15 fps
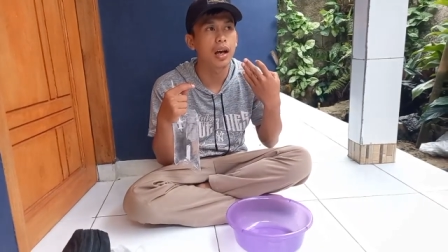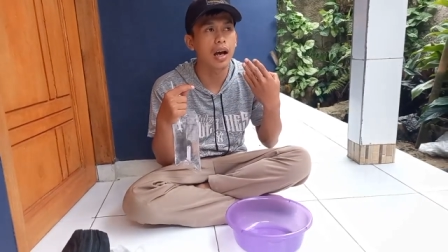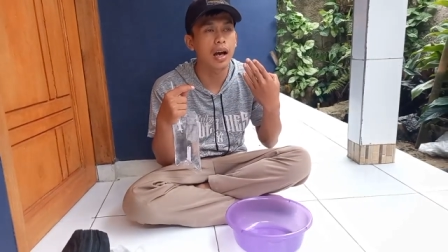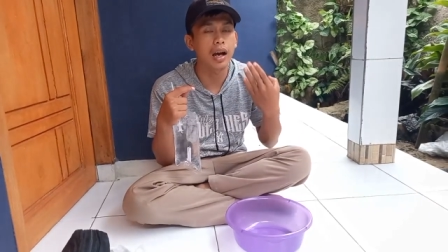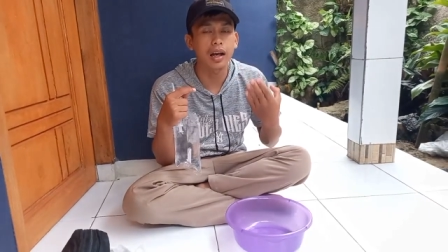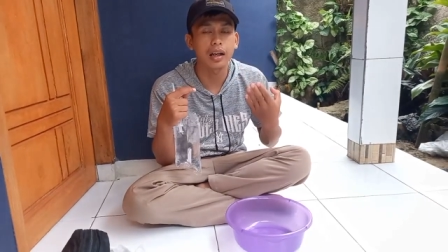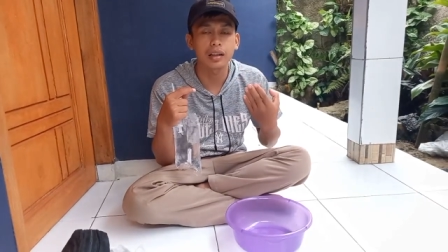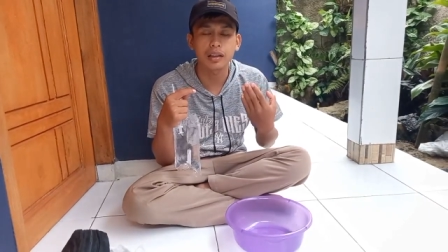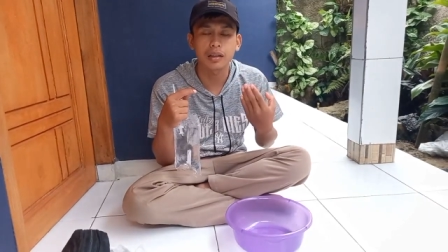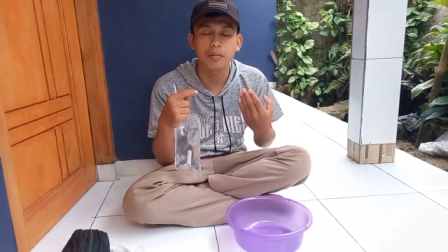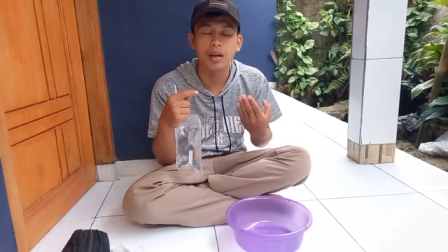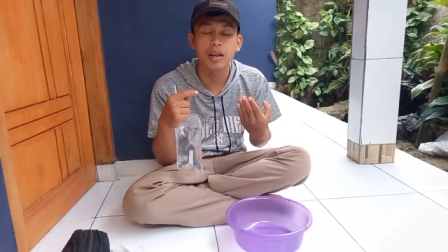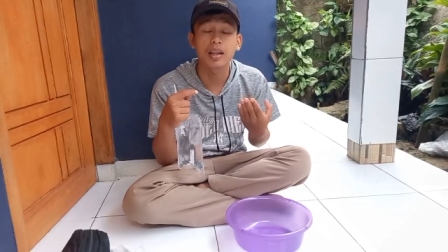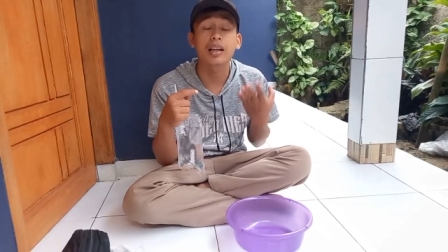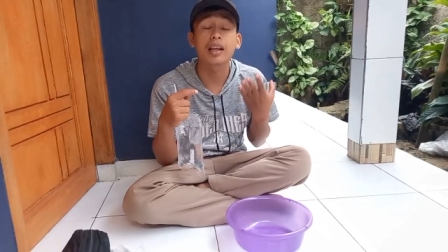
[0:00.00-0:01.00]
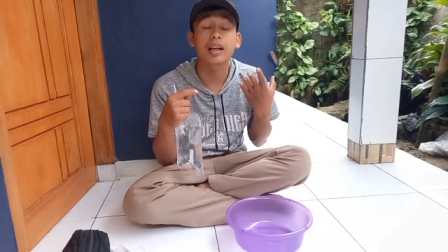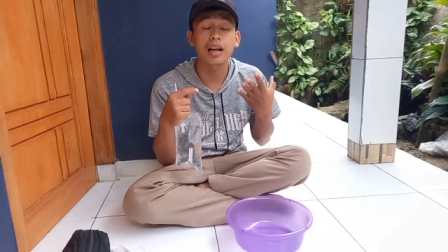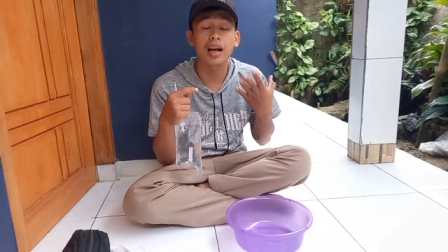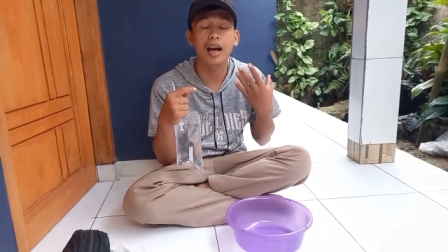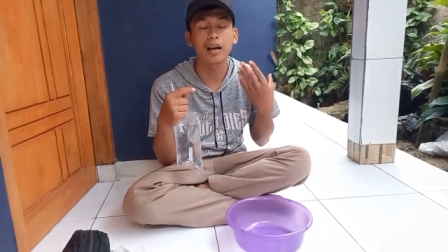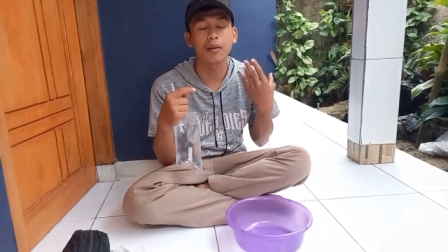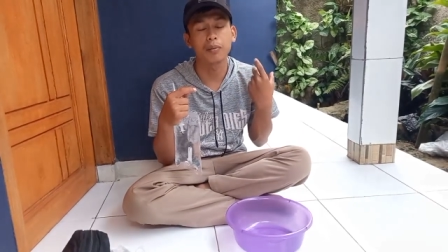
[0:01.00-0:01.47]
akan kembali
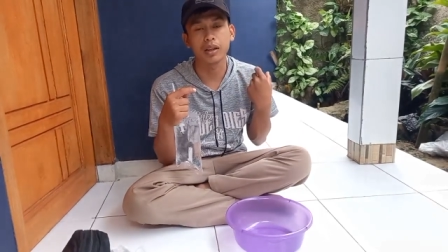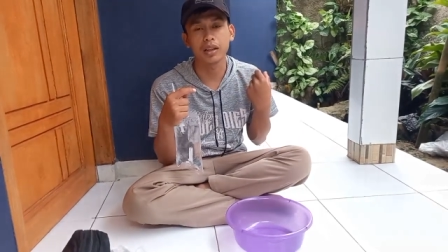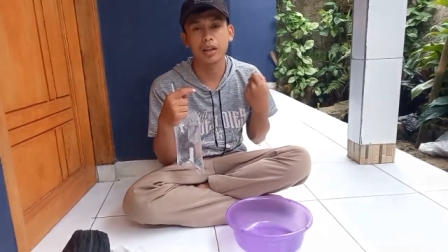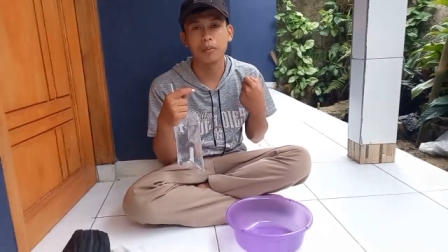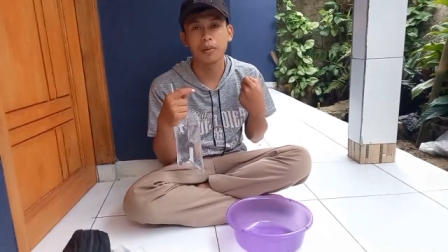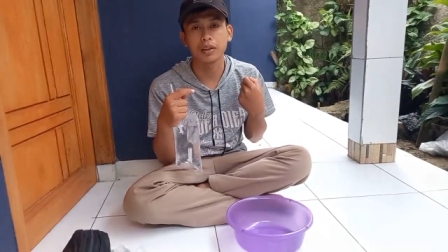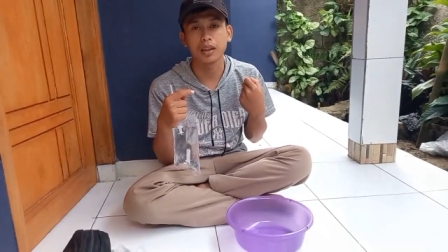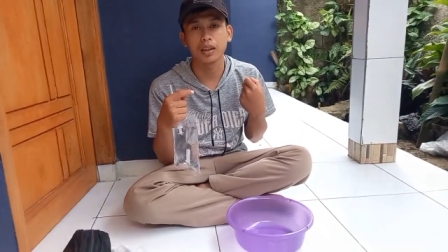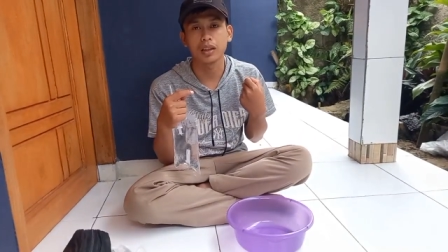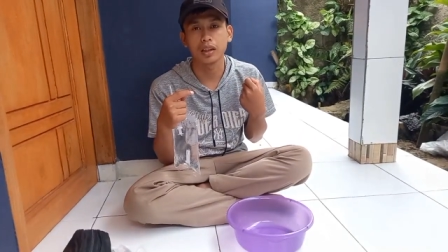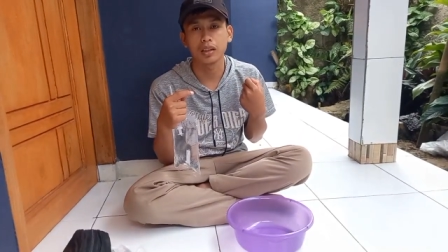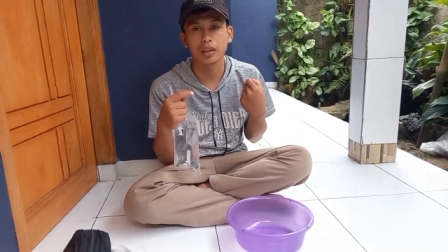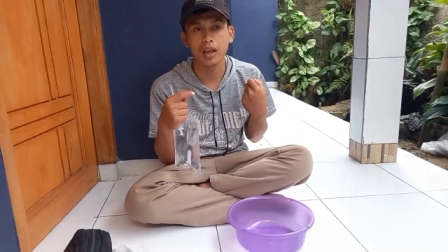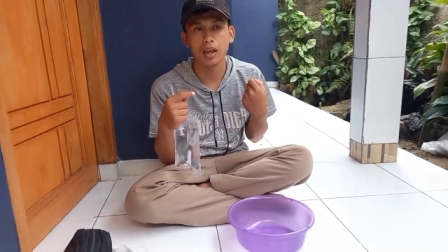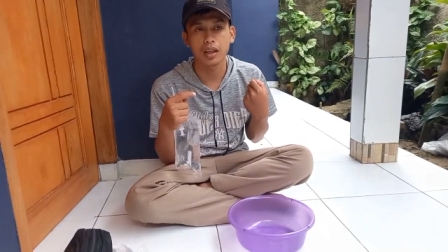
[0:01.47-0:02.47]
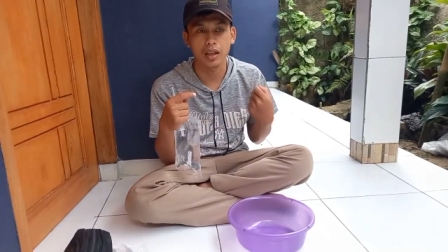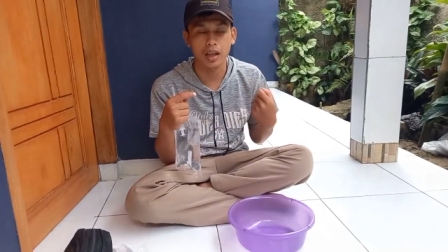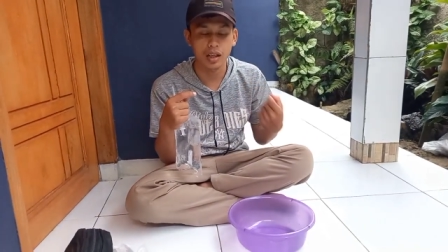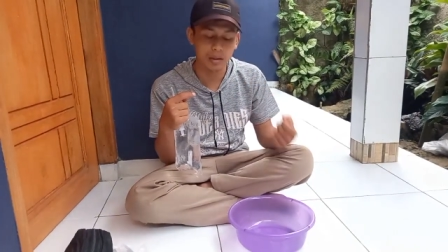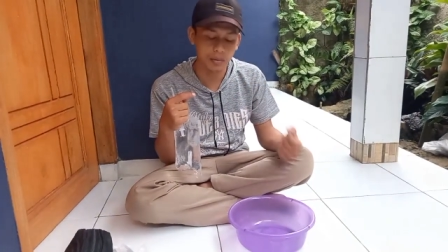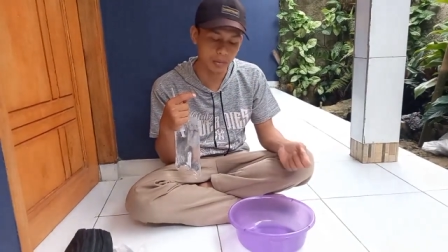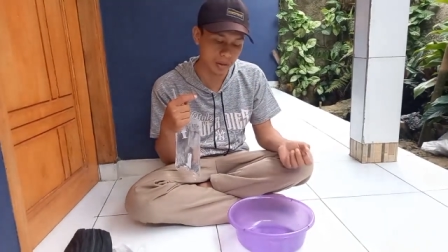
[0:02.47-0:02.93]
lega pernapasan kita ya
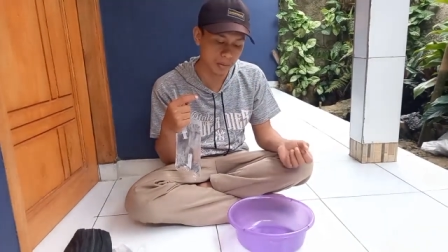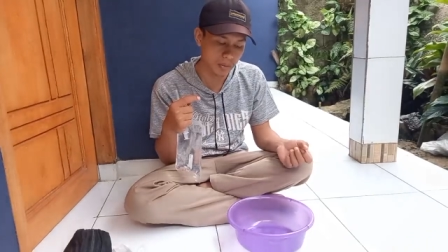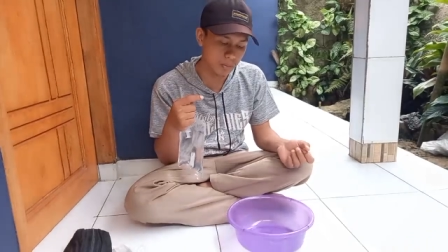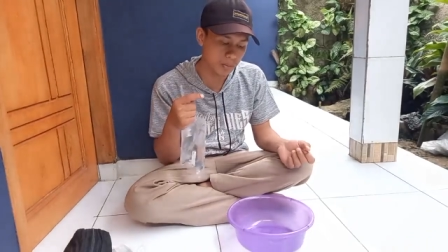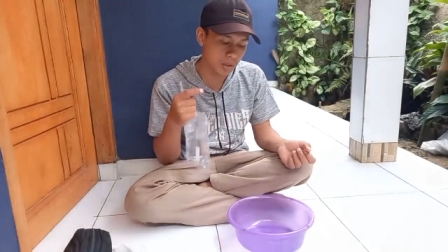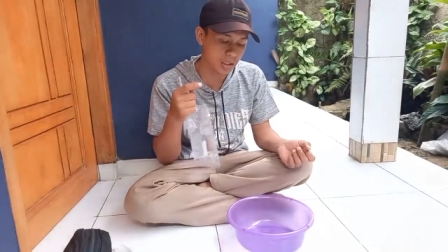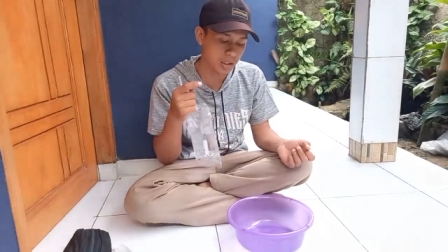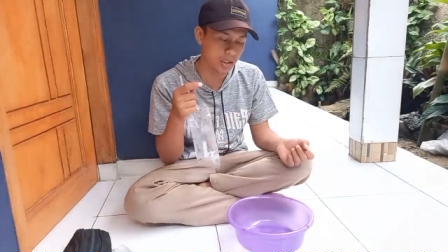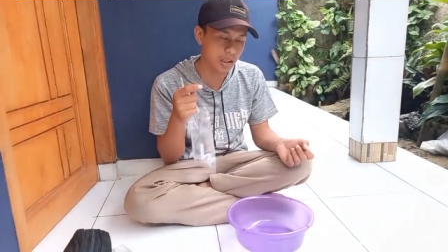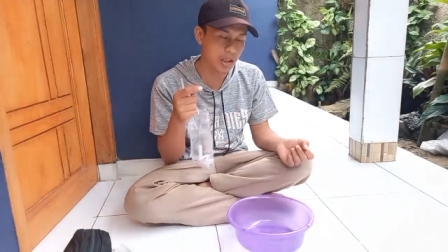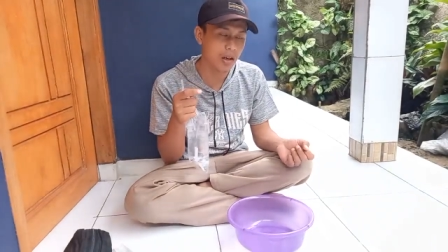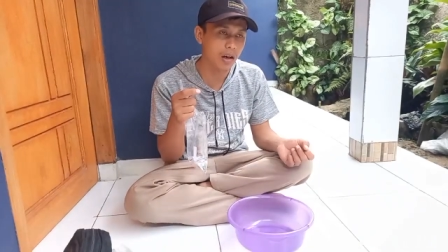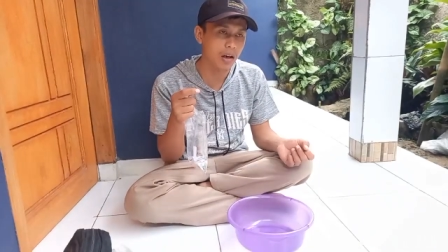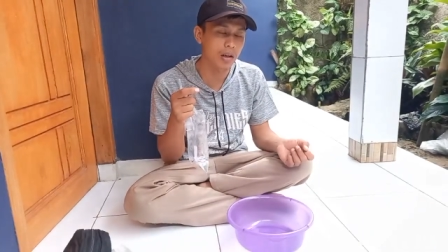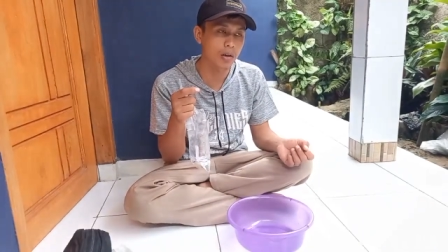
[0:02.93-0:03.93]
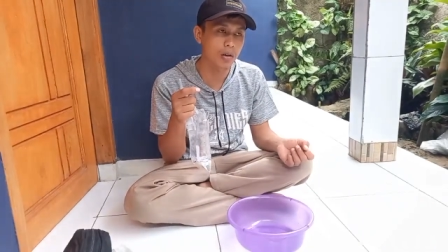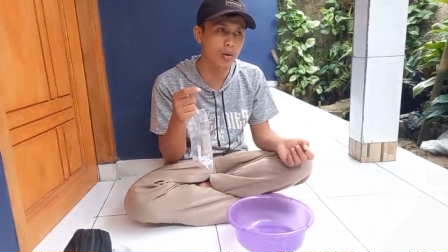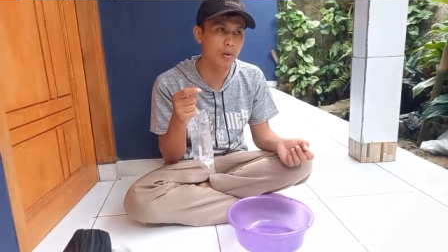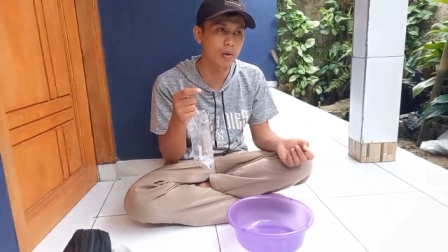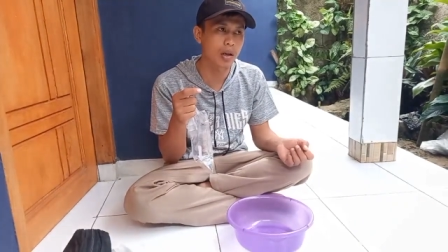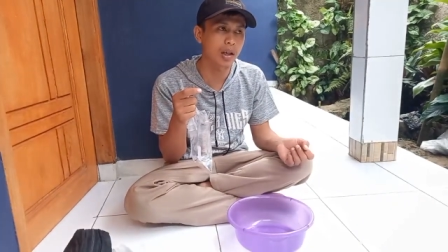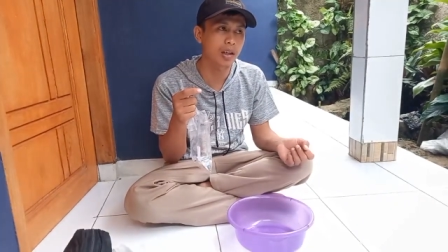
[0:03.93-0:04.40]
teman-teman biasanya
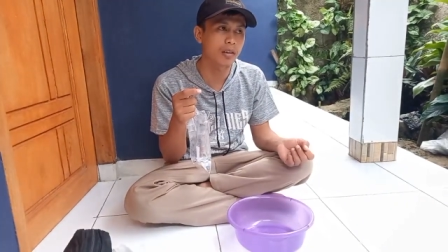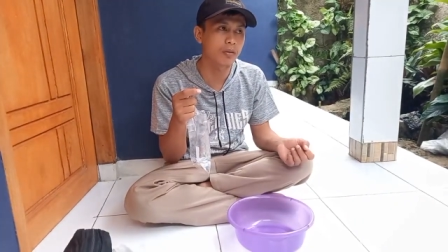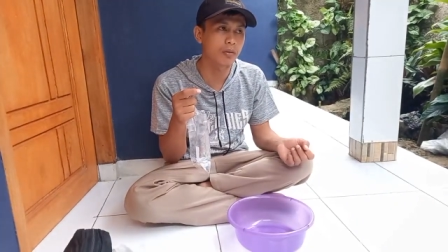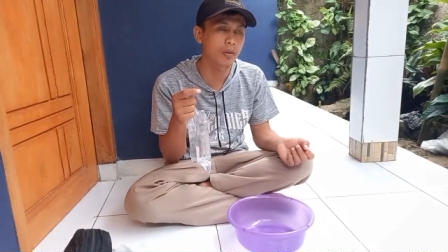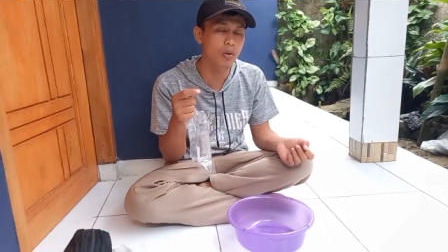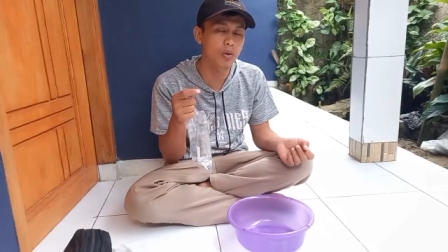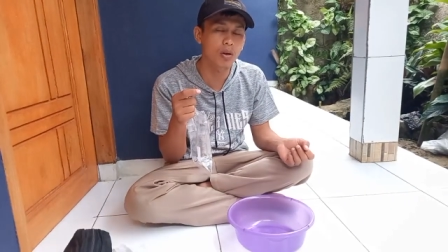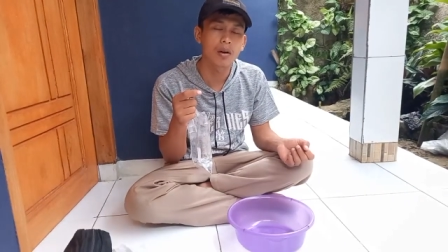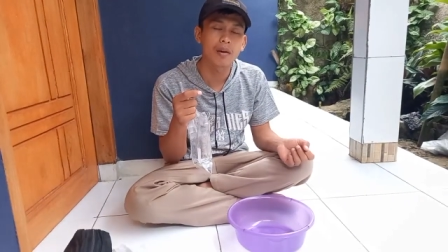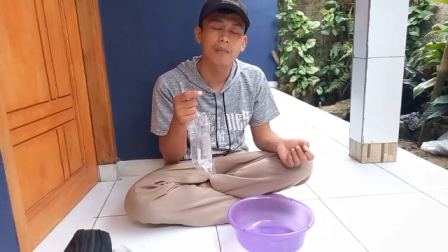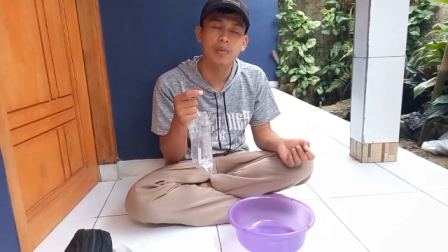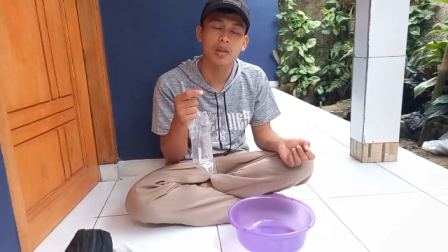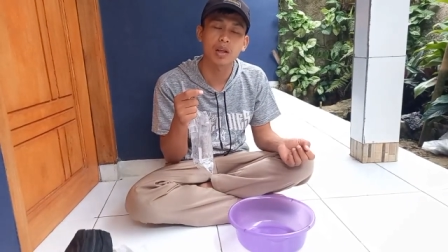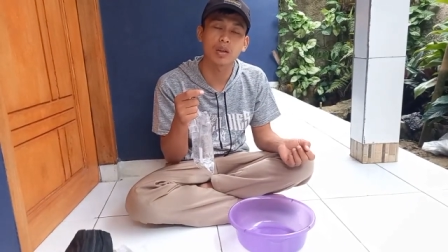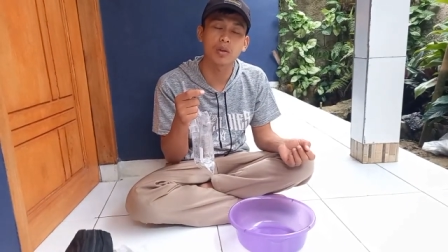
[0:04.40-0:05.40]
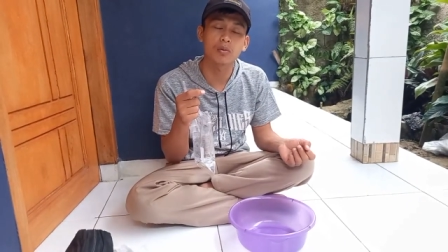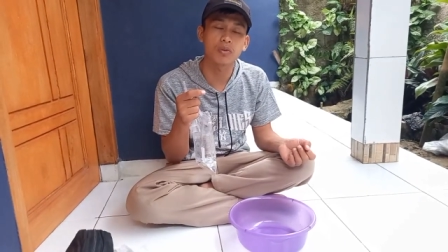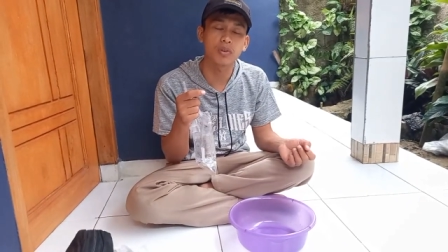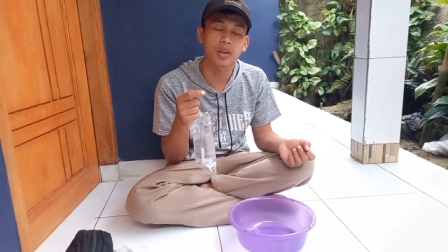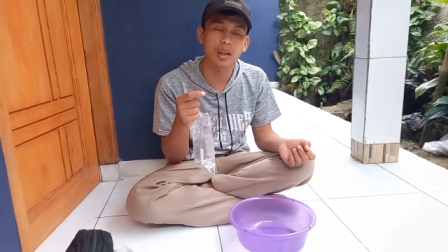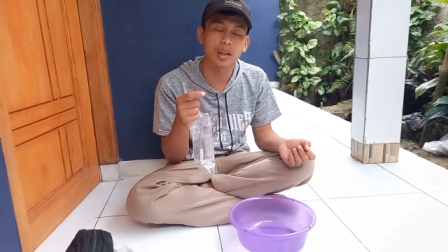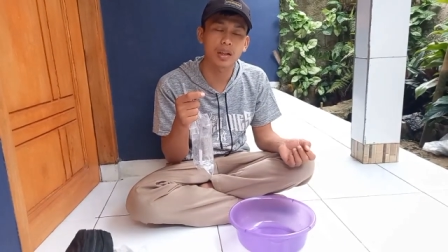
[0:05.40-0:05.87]
kalau lagi flu atau
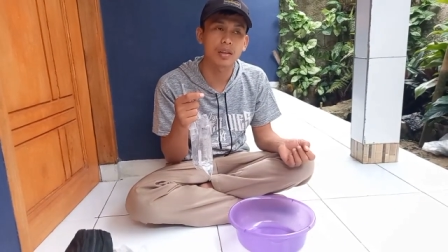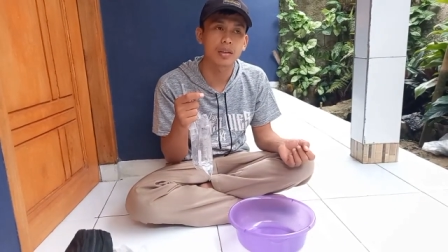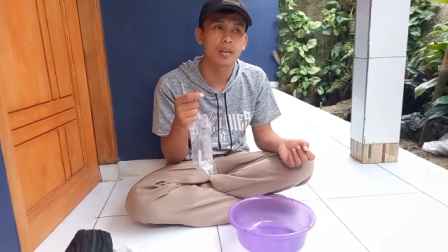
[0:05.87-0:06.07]
pilek